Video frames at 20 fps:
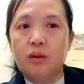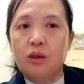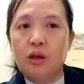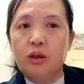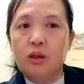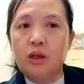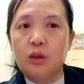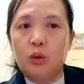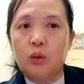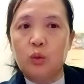
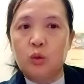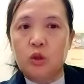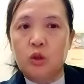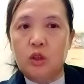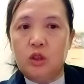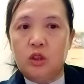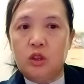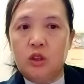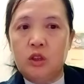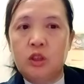có gì tụ
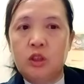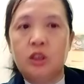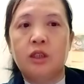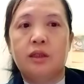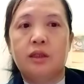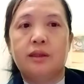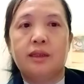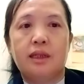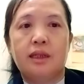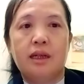chỉ
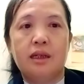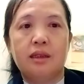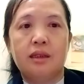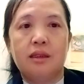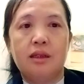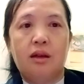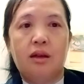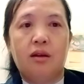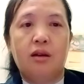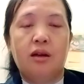chỉ chỉ
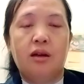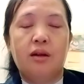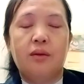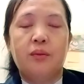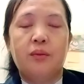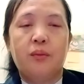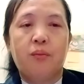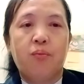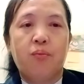năng thế họ